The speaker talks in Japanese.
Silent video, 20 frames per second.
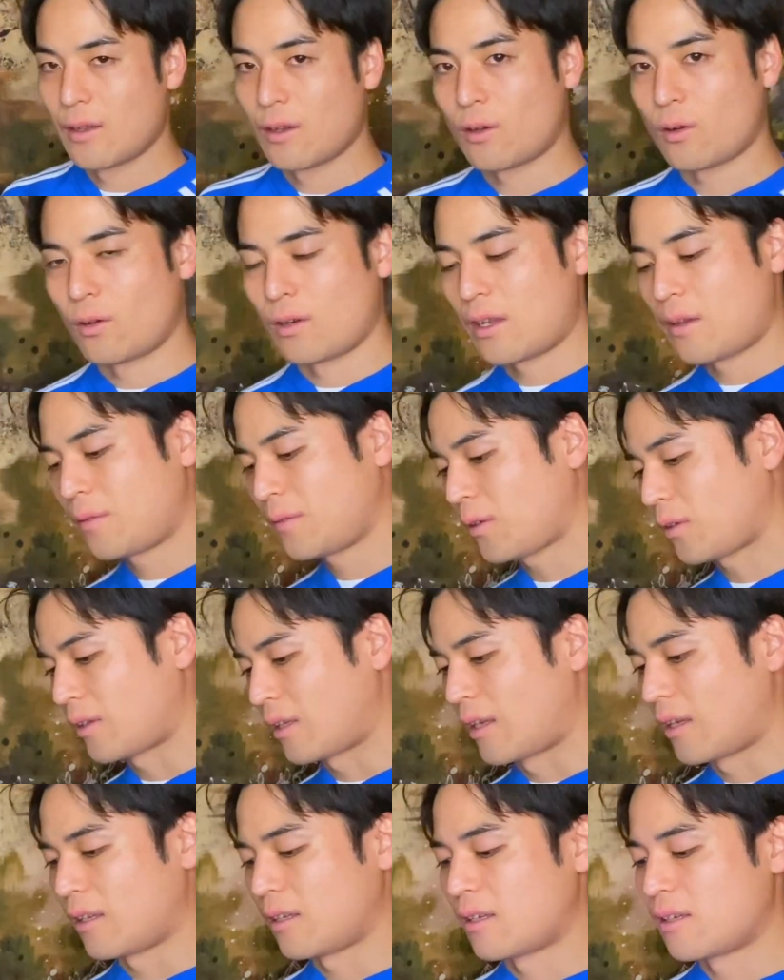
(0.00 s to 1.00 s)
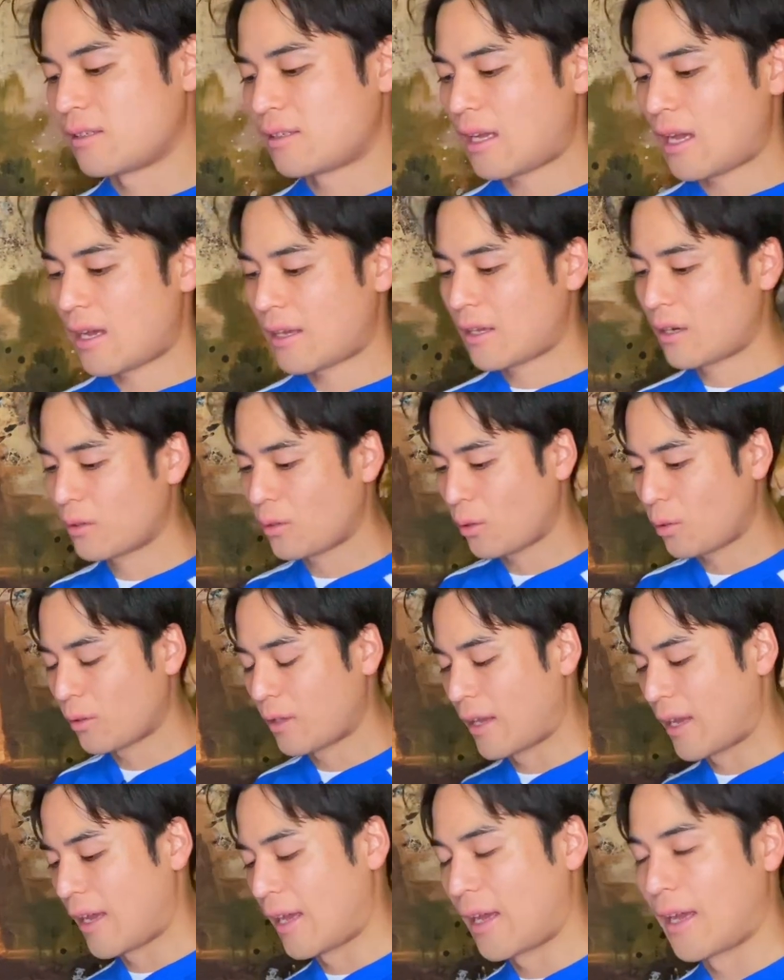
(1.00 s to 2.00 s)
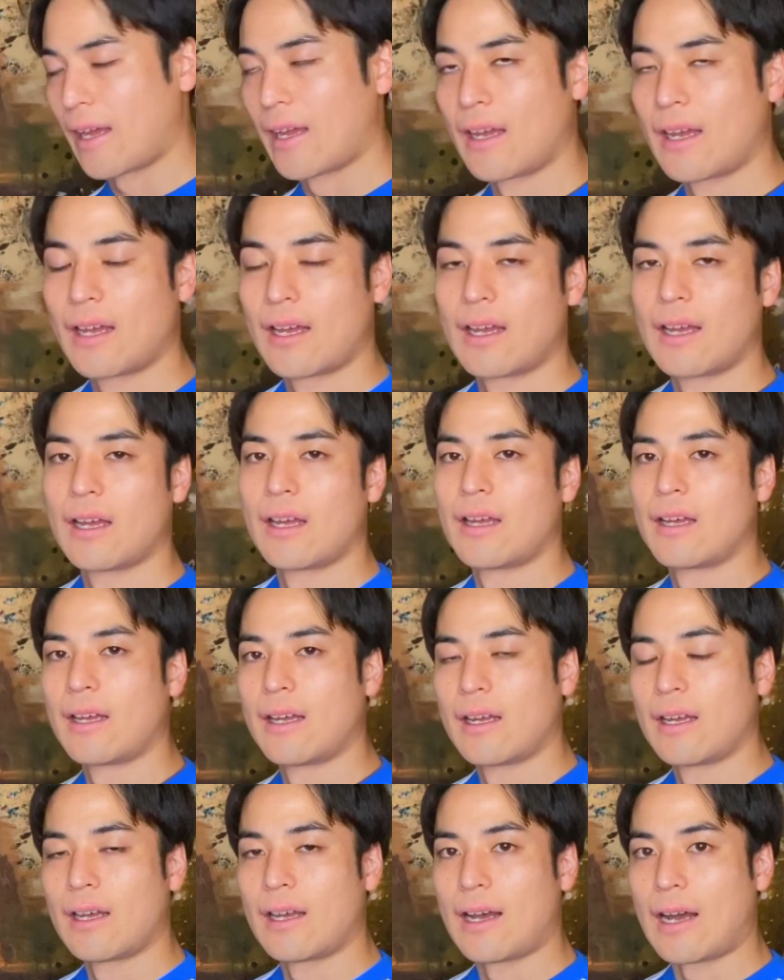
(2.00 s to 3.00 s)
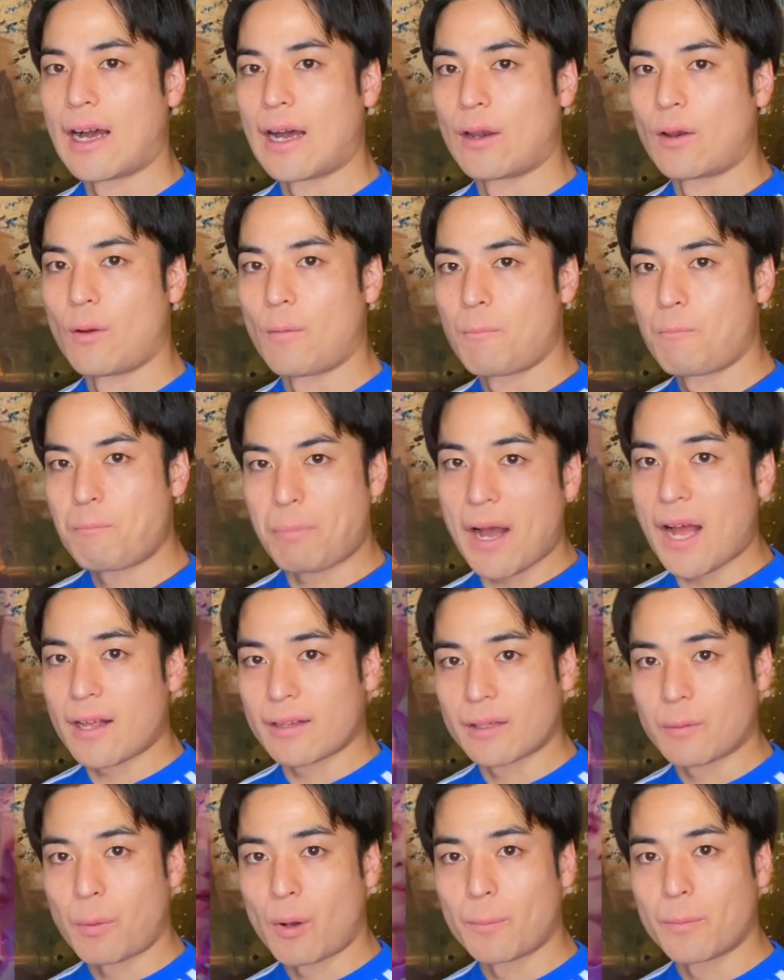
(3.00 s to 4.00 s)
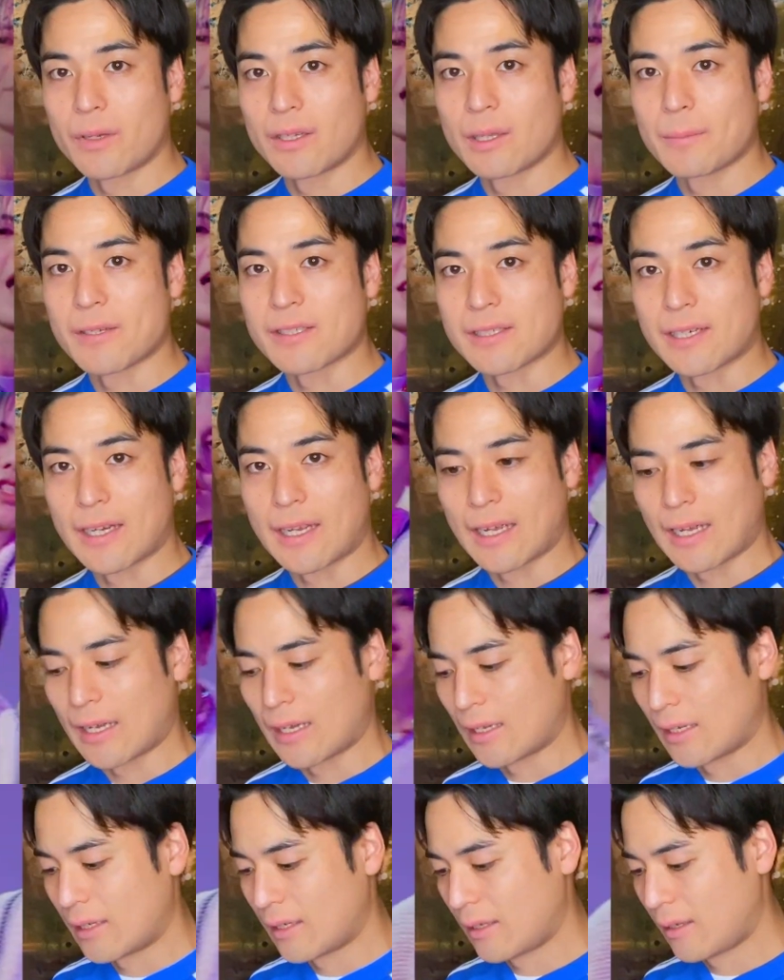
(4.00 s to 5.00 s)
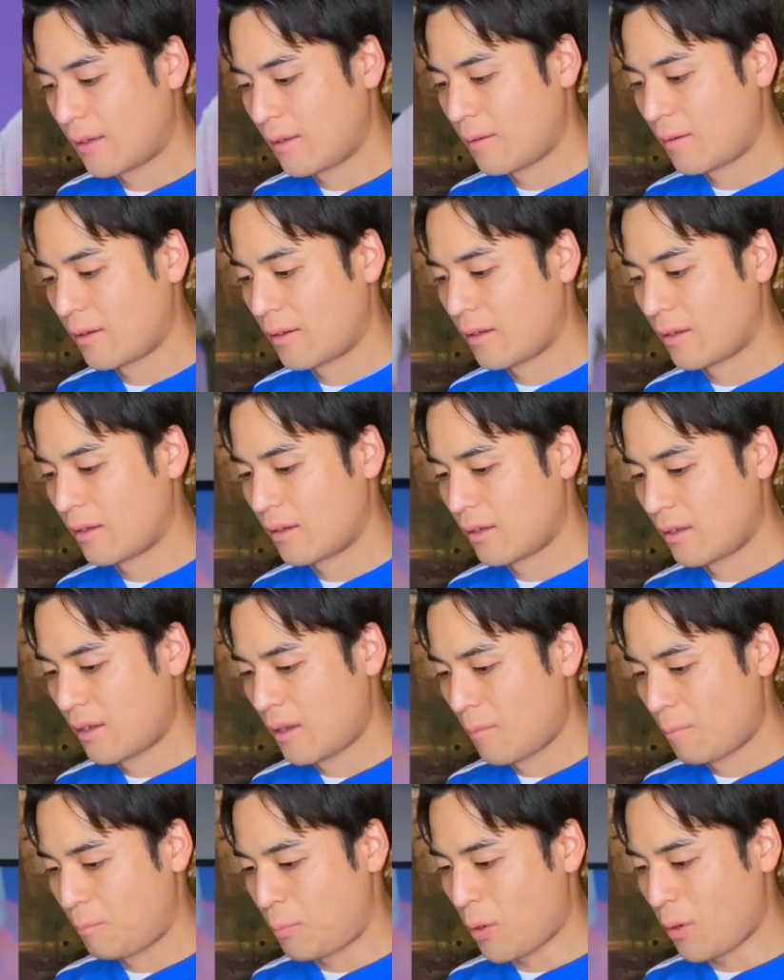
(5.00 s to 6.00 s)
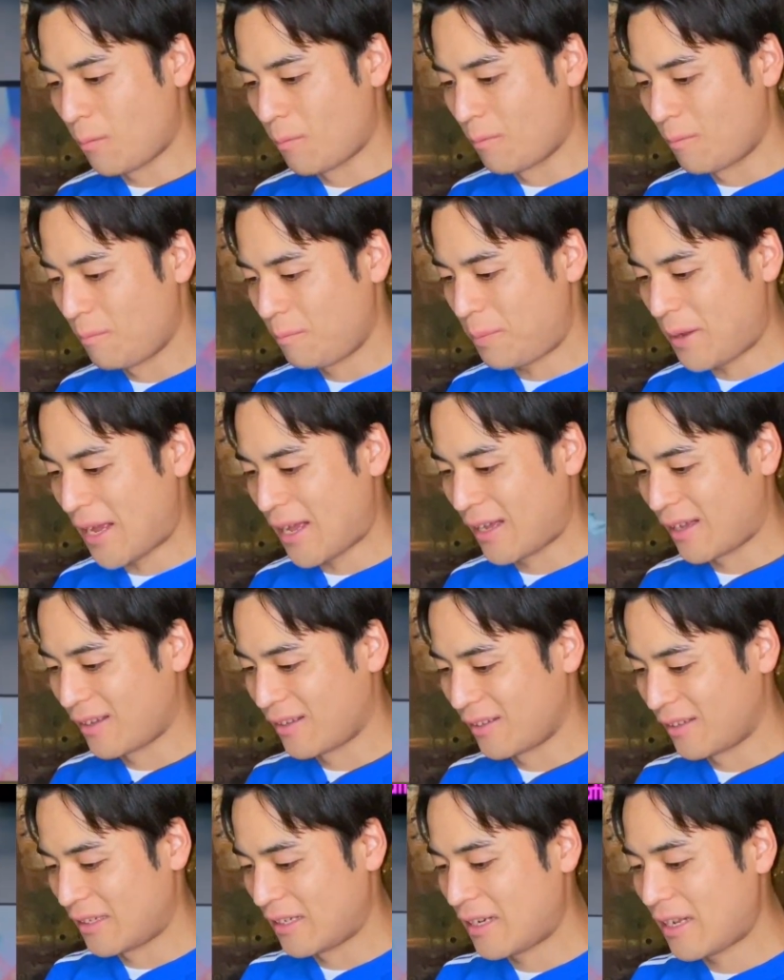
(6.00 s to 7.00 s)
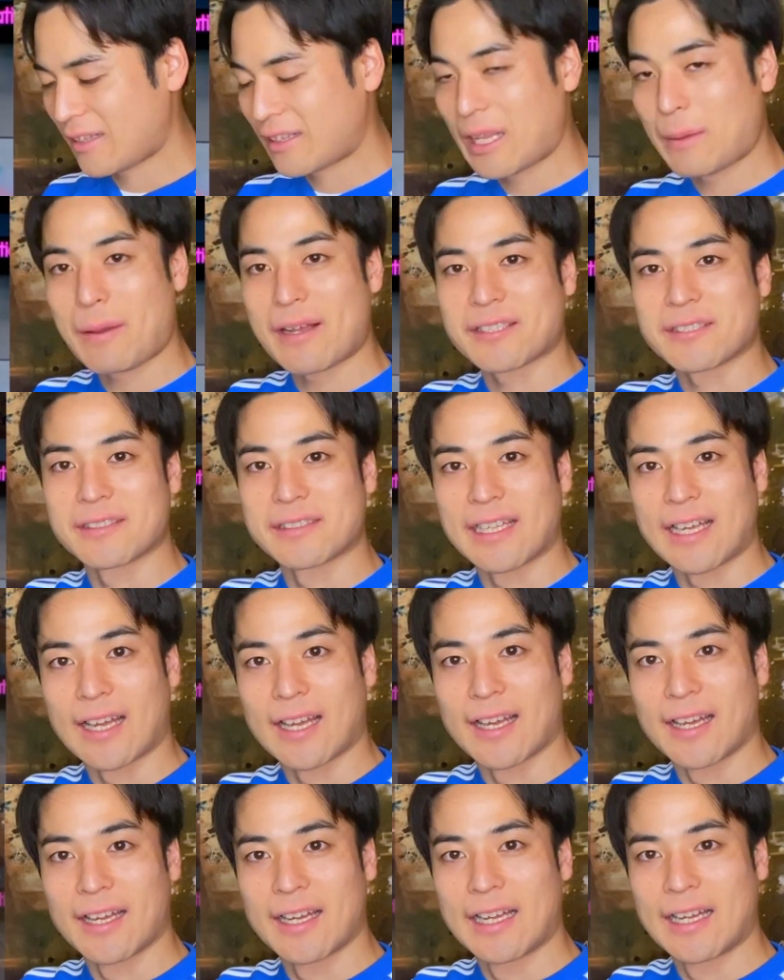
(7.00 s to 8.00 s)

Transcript: これリフトってね、膝上げるとこでバーンってポップ入れてましたね。ボンパン入れてますね。